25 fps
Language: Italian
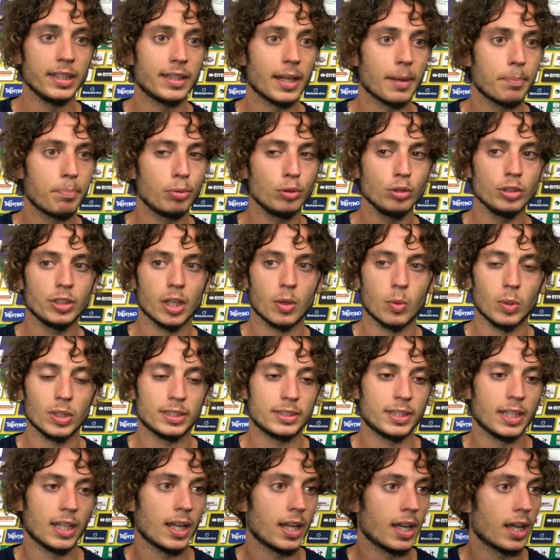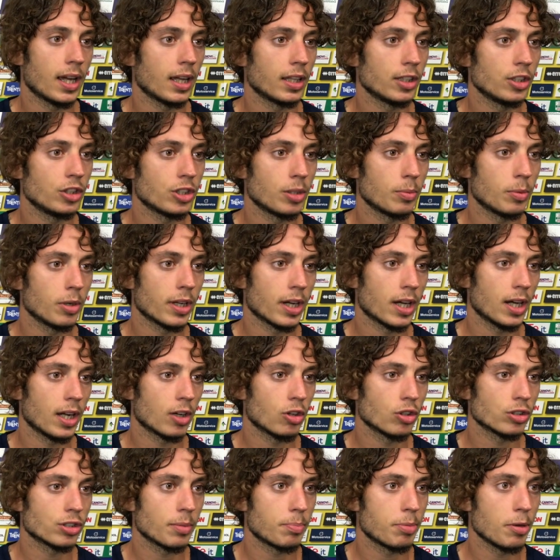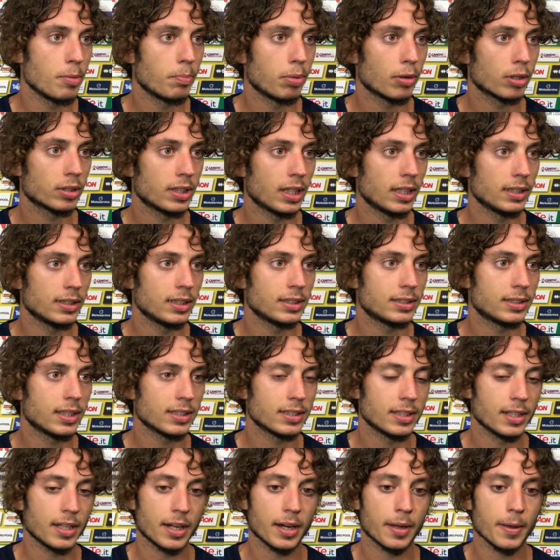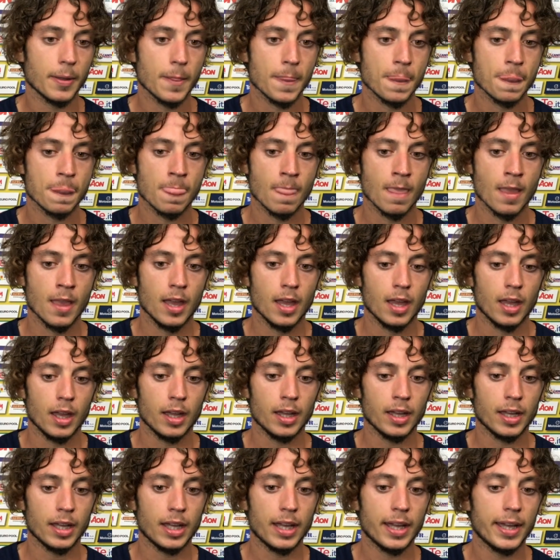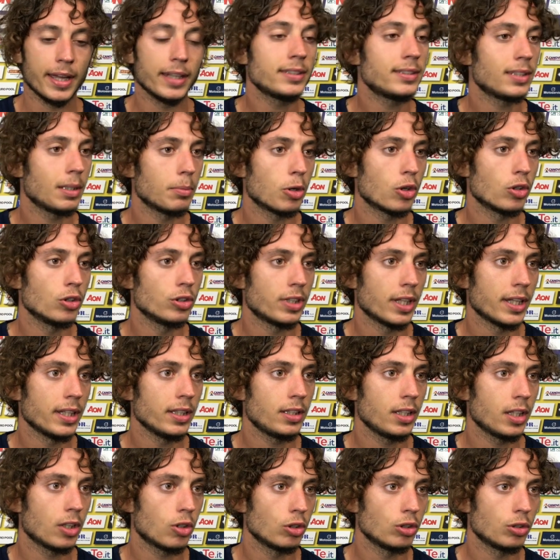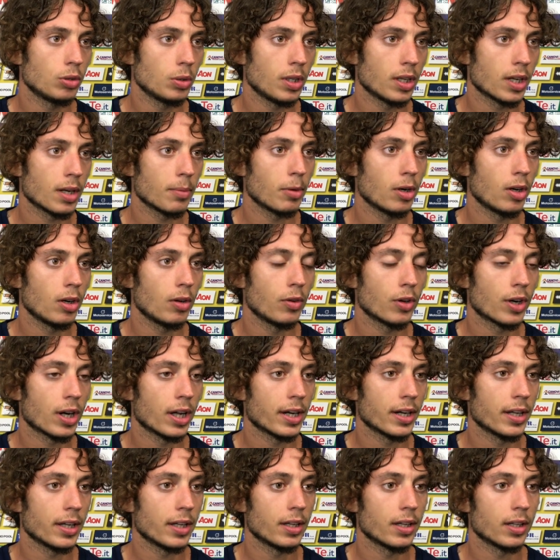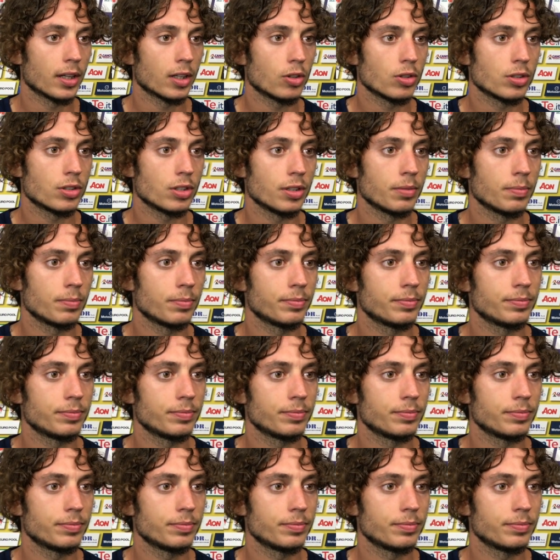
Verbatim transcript: i tre punti e questa diciamo che era la cosa più importante stasera. Eh, siamo contenti e continueremo a lavorare così.